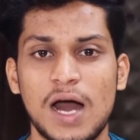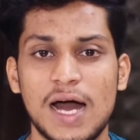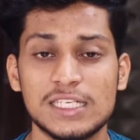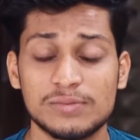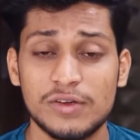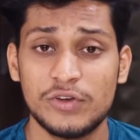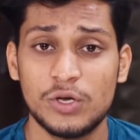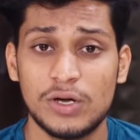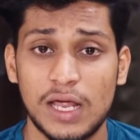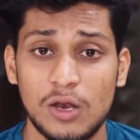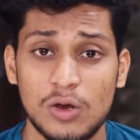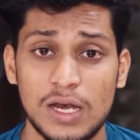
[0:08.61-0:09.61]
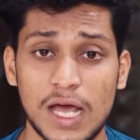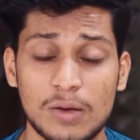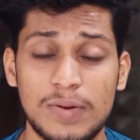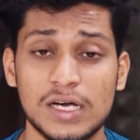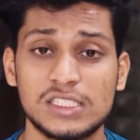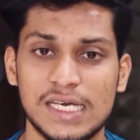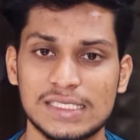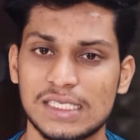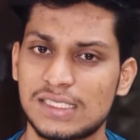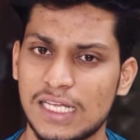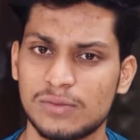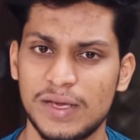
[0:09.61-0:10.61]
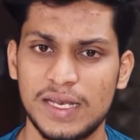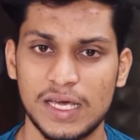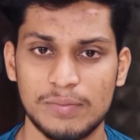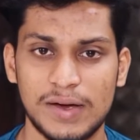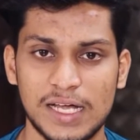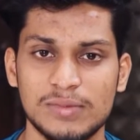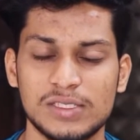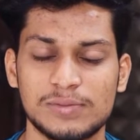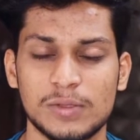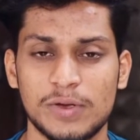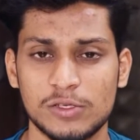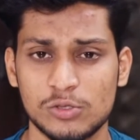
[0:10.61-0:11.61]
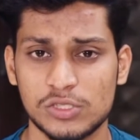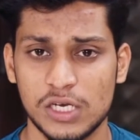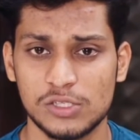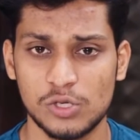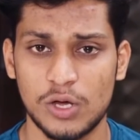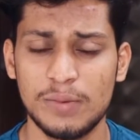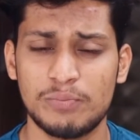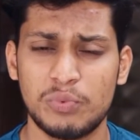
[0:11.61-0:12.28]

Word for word: आज मैं वीडियो डाल रहा हूँ लगभग छः से सात महीने के बाद में सबसे पहले तो उसके लिए सॉरी